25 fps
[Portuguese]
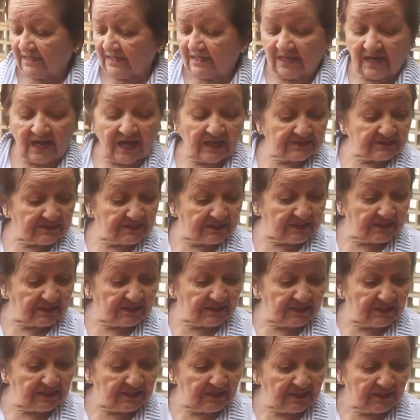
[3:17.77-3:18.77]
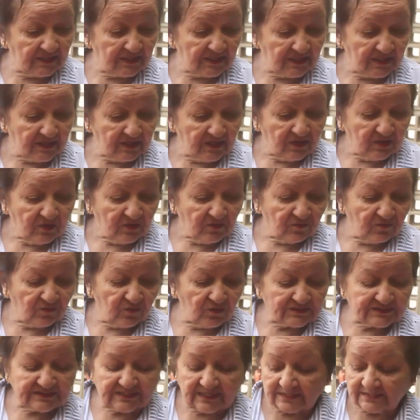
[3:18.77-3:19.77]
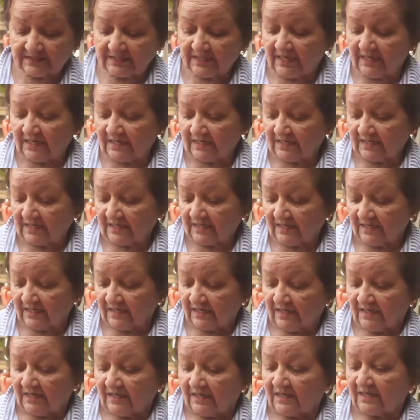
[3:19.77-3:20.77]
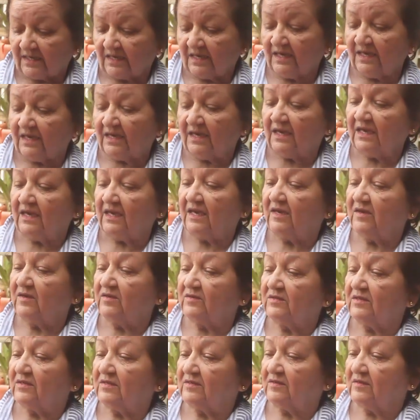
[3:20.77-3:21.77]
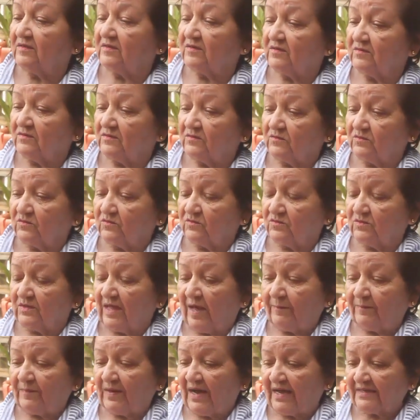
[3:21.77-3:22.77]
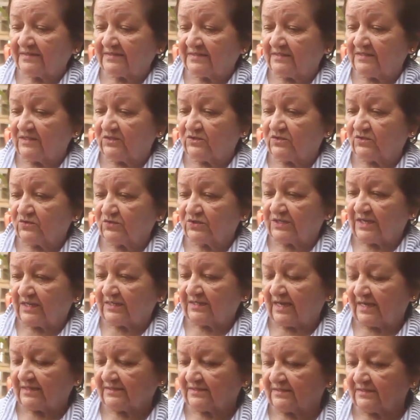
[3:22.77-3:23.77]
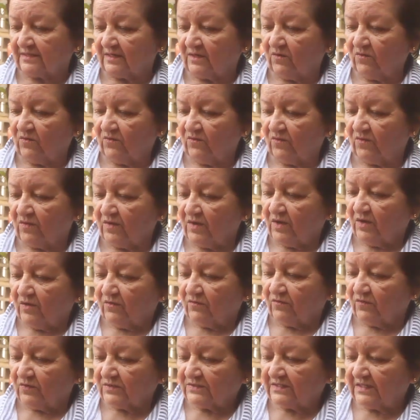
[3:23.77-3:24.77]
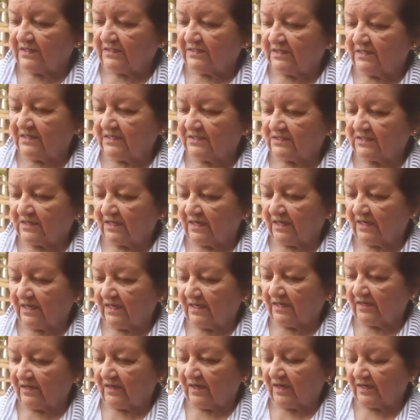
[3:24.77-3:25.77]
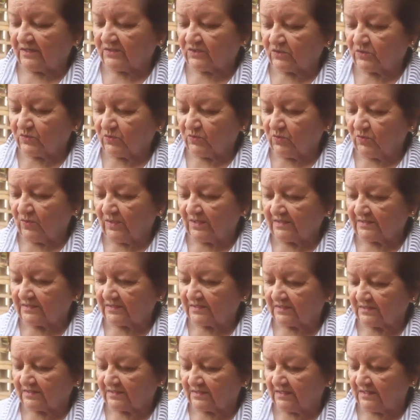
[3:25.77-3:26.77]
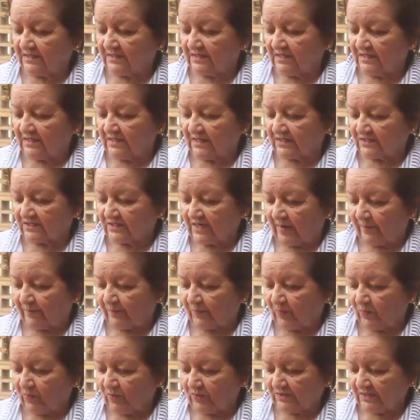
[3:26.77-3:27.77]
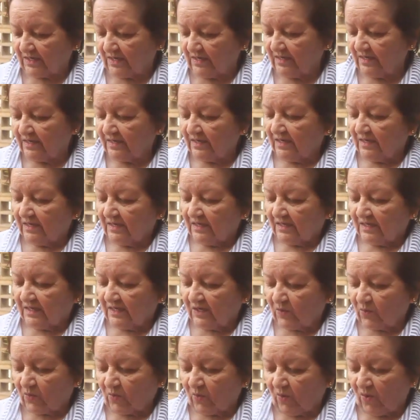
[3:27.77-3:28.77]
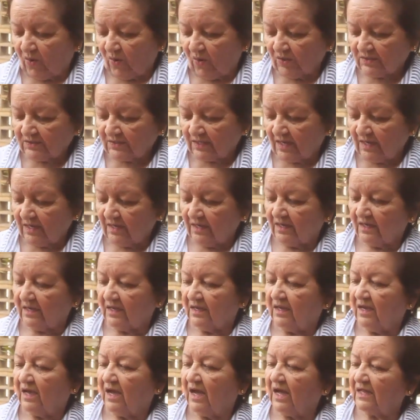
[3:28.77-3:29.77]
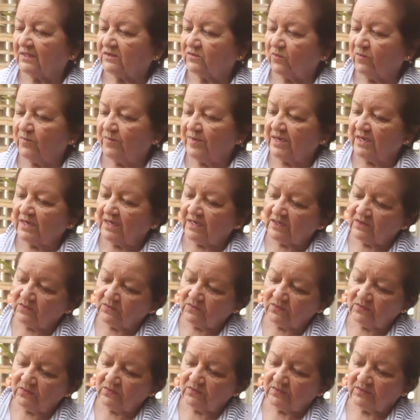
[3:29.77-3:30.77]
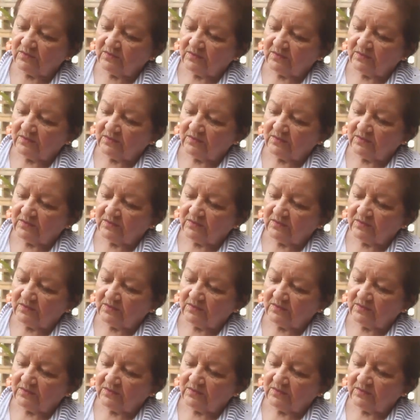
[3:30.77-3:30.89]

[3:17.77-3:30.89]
é, a seguir, você tem que na base de sustentação, você deixa as duas tirinhas da ponta e corta a do meio,